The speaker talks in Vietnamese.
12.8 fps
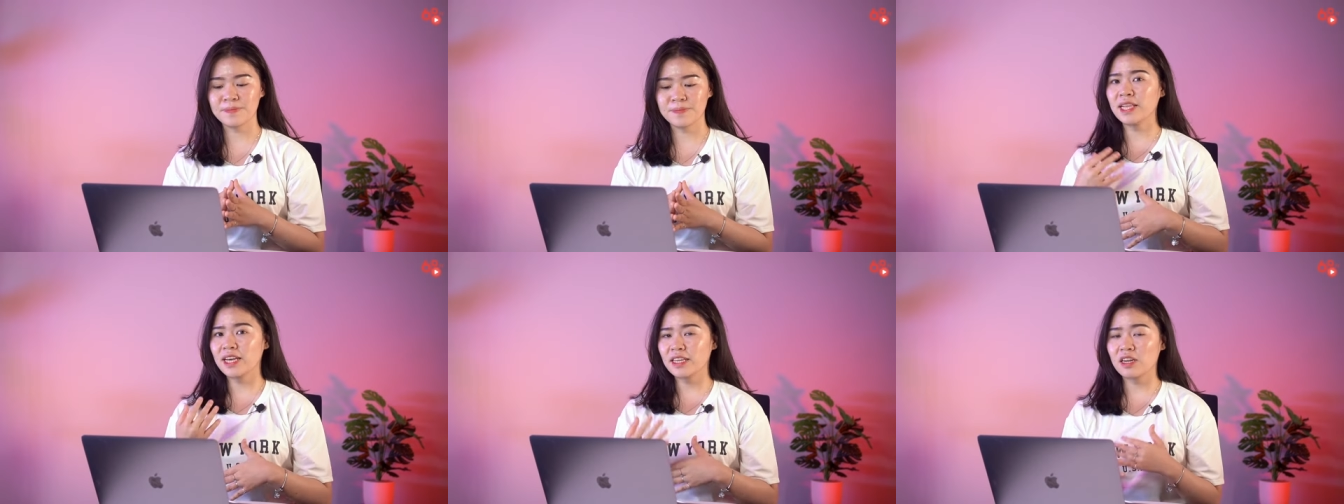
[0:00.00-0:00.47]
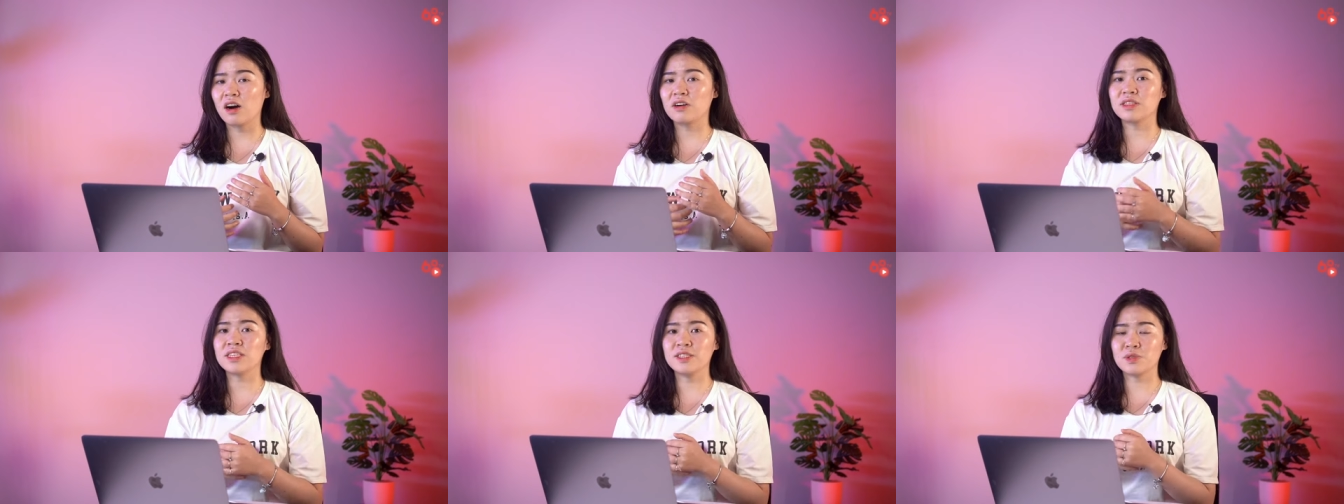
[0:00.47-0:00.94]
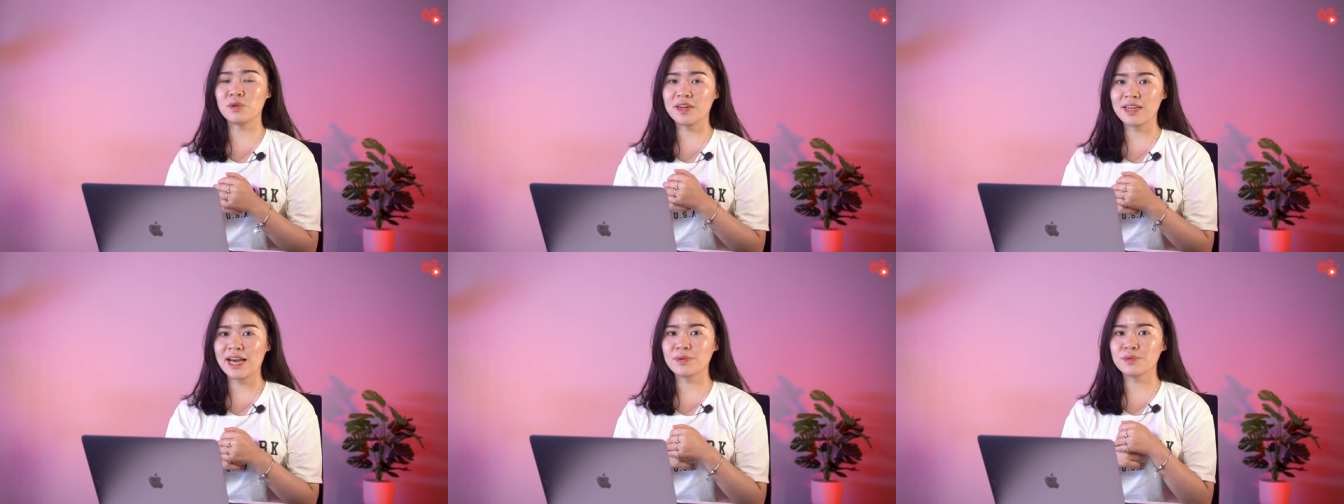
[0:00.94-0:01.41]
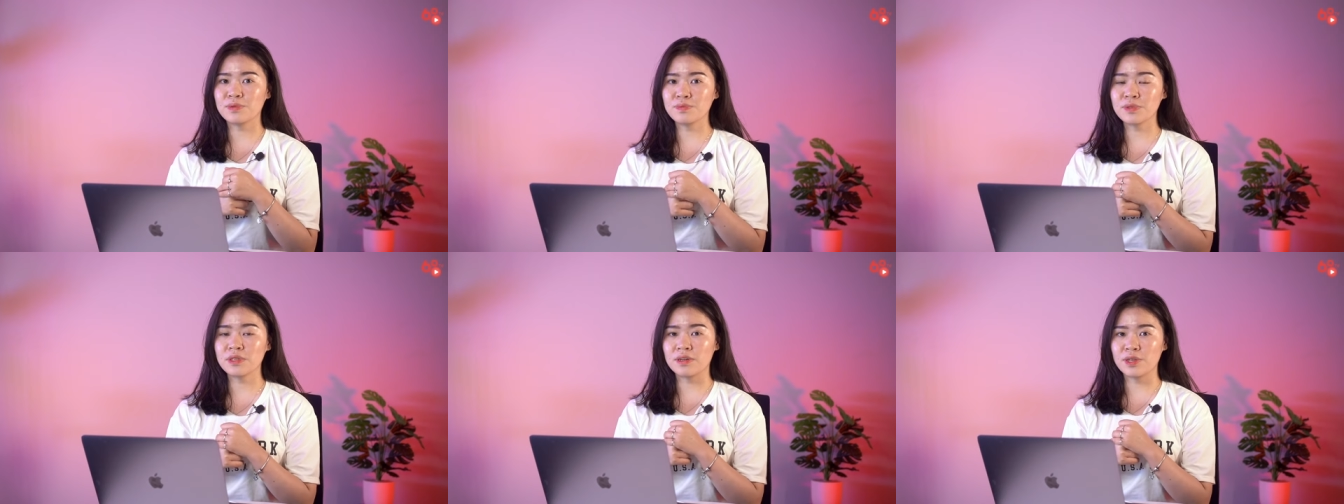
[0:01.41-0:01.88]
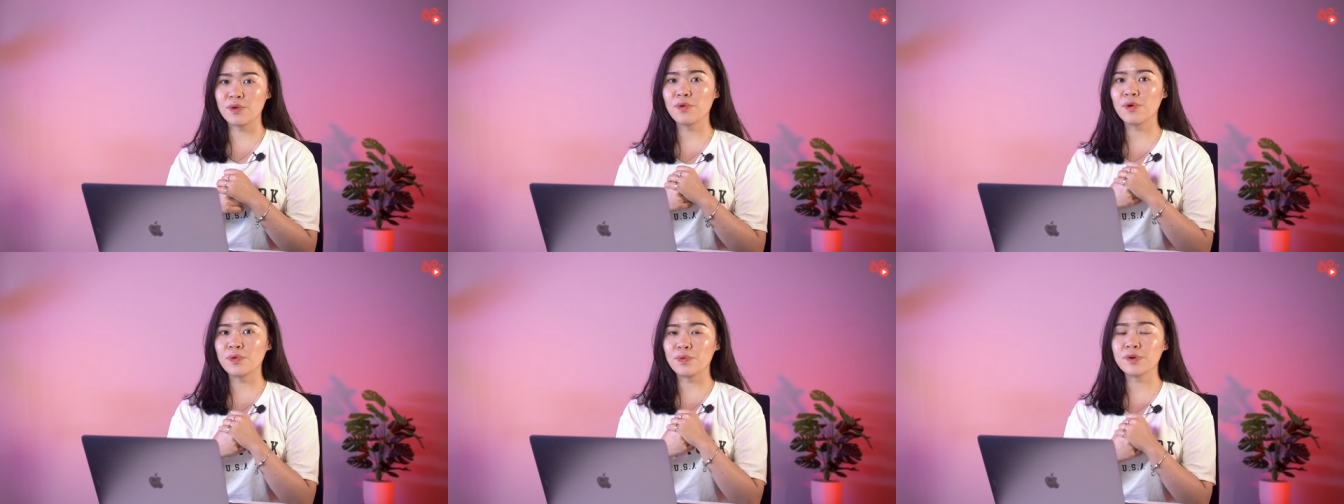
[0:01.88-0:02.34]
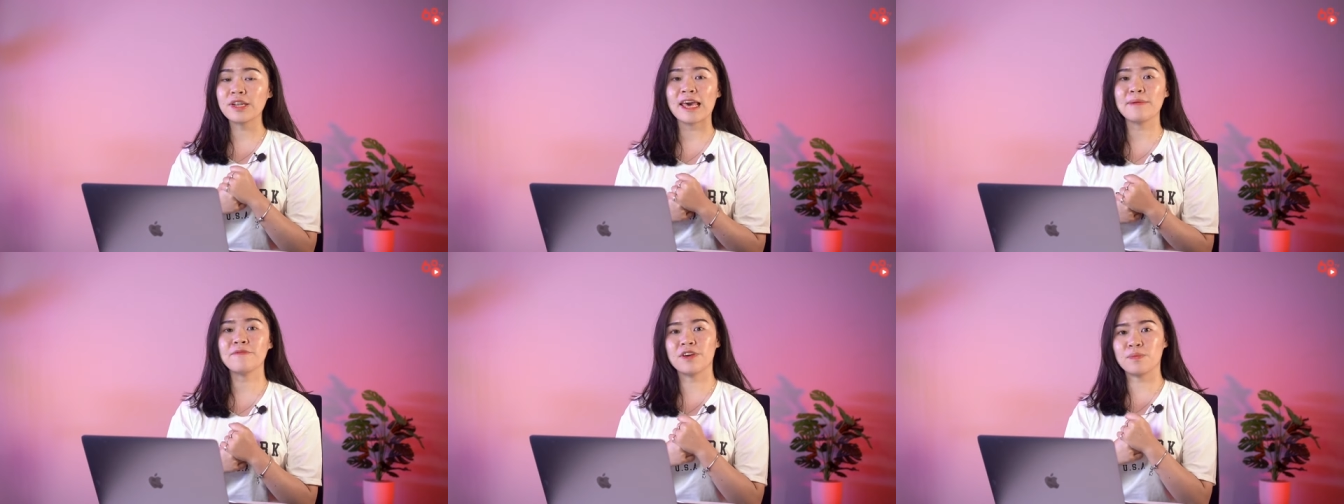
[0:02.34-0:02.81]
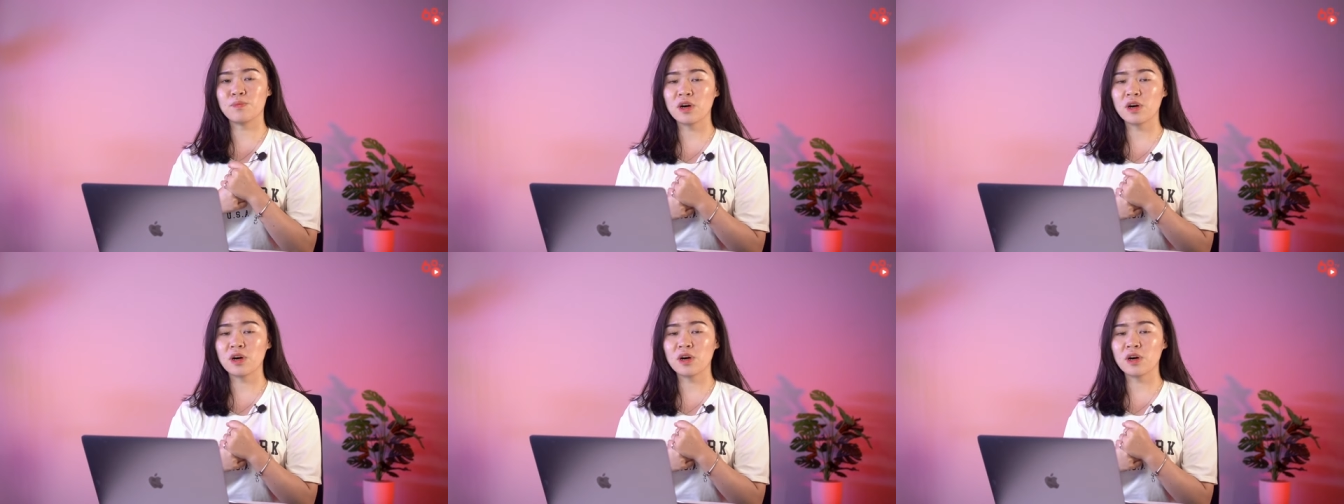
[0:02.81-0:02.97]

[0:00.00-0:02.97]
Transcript: Bên cạnh đó thì Solana cũng sở hữu đội ngũ dev về